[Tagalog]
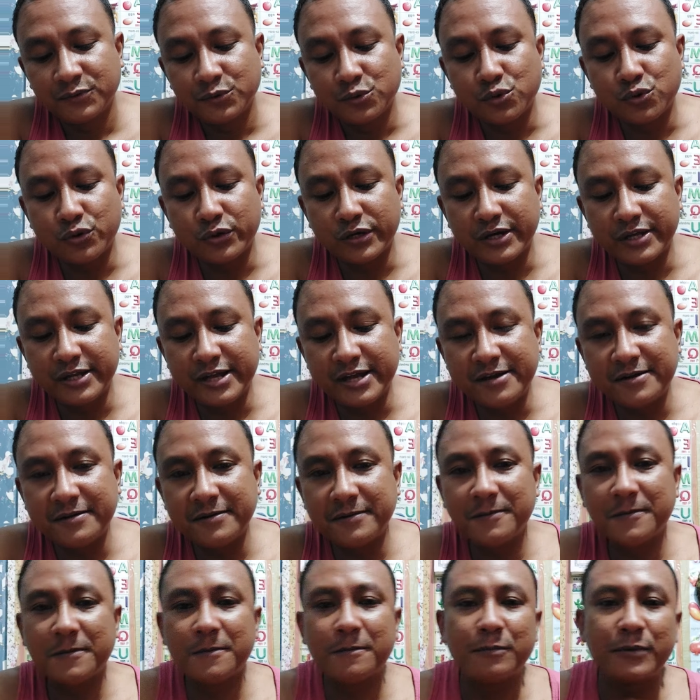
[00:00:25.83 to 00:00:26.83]
Okay na.
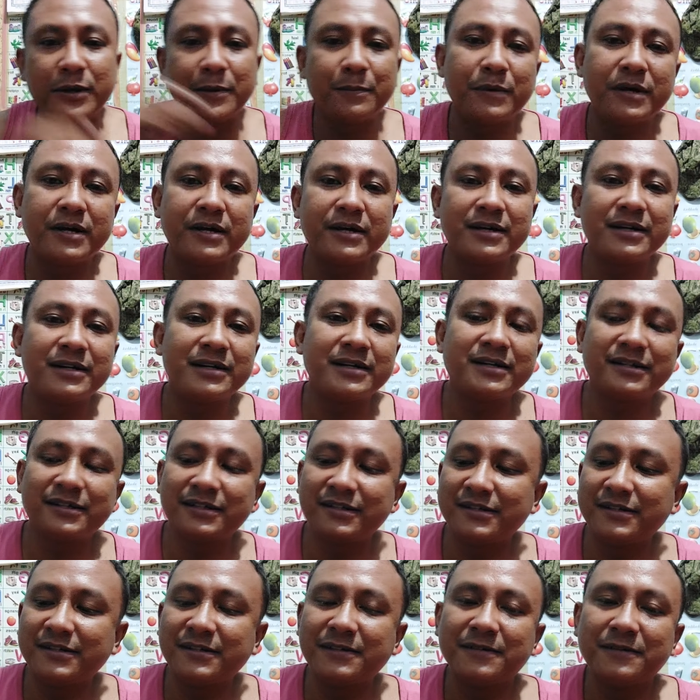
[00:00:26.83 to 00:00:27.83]
May pang
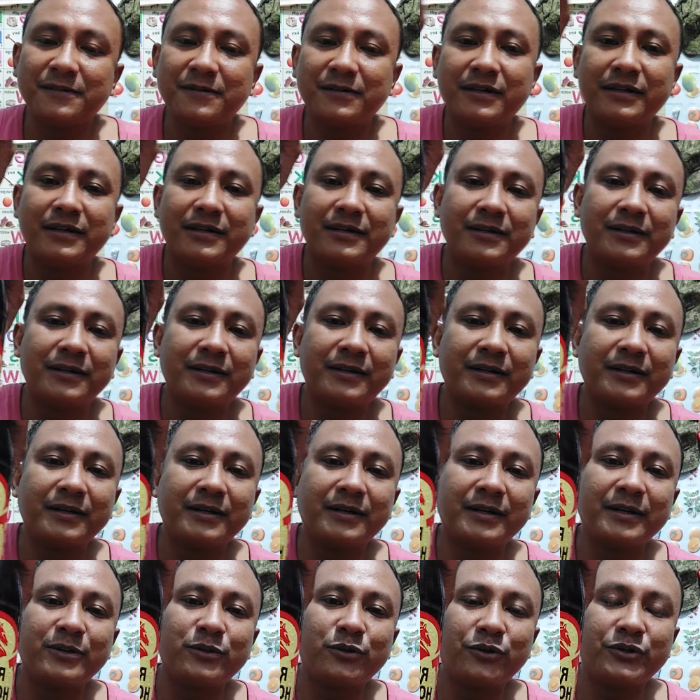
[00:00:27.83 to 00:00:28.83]

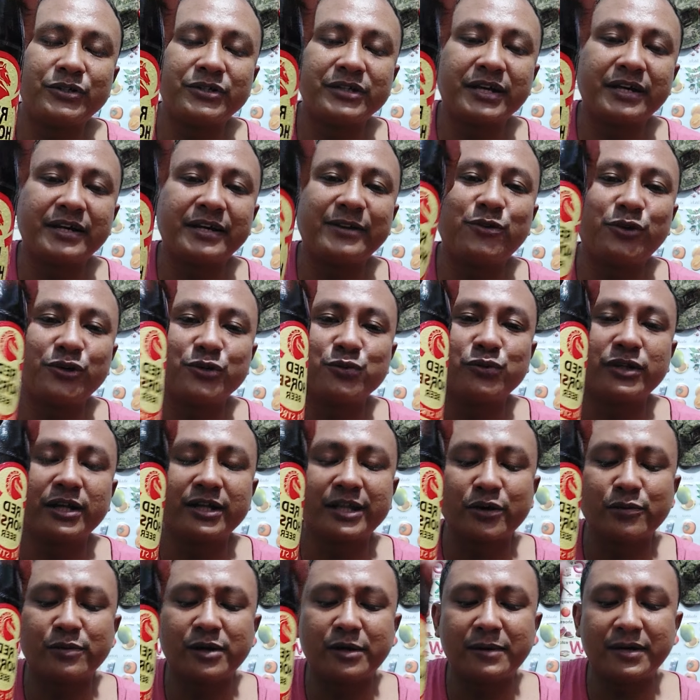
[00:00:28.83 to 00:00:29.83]
Redoors na. Redoors muna
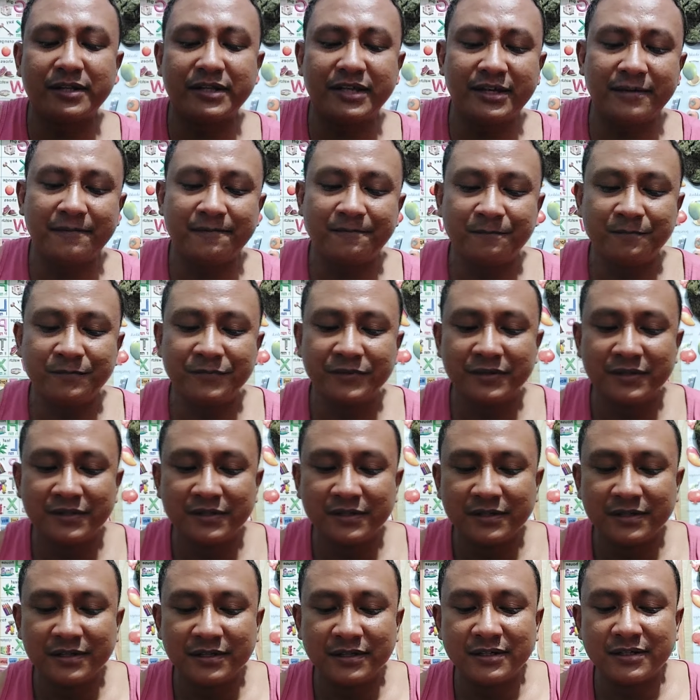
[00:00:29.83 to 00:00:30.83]
tayo mga bati.
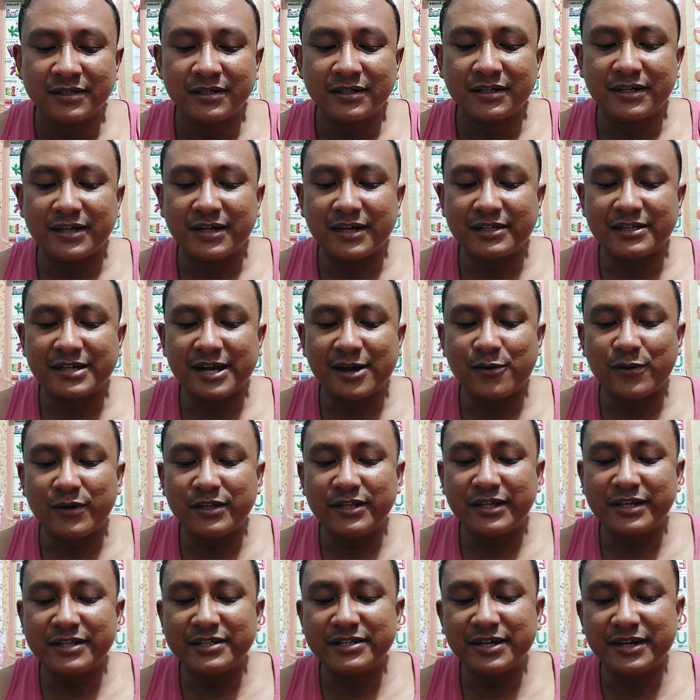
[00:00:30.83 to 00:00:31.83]
Kakasawa
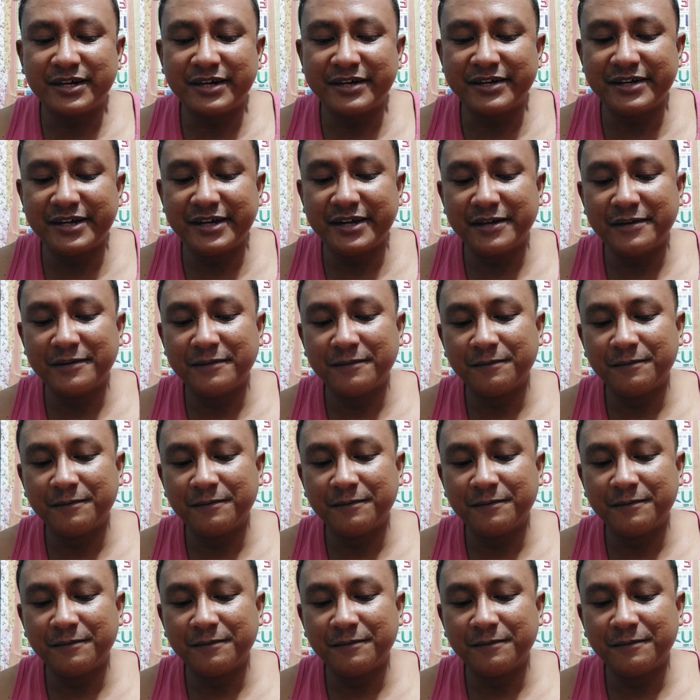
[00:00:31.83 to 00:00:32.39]
na rin sa hard eh.